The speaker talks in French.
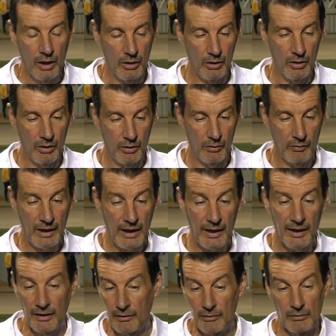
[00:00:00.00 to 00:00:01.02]
Euh,
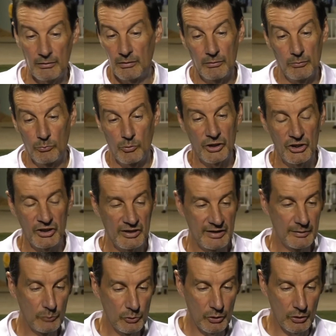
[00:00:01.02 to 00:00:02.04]
voilà, euh, moi
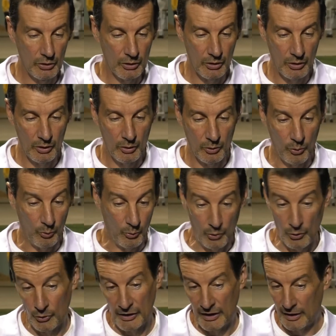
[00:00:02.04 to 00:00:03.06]
j'estime
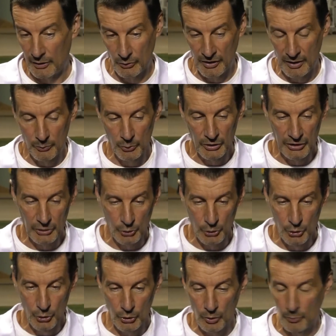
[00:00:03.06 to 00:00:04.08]
qu'on a, on a mené
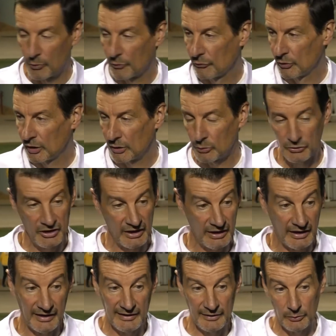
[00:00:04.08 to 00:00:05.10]
notre jeu comme on voulait, on s'est
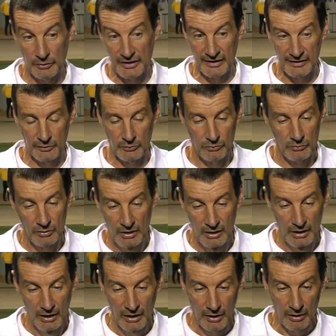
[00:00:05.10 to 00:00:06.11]
créé des occasions.
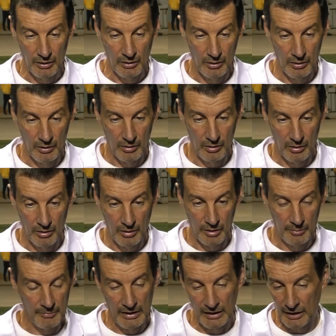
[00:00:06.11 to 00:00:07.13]

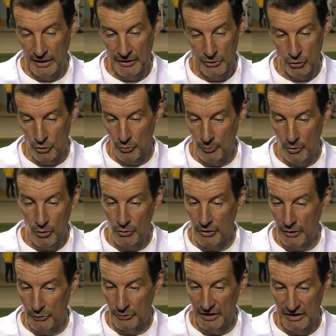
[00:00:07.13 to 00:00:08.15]
et malgré les changements,
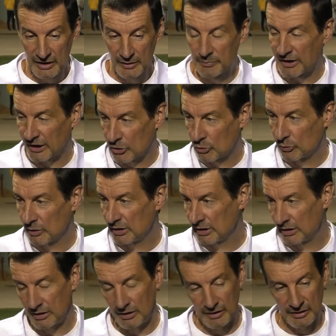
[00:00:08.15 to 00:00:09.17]
on a une équipe qui a
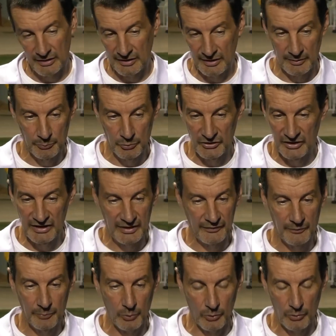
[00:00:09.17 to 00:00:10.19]
joué et c'est
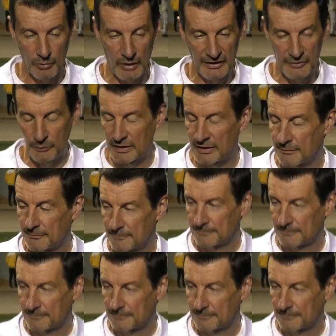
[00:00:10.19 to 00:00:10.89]
positif pour la suite.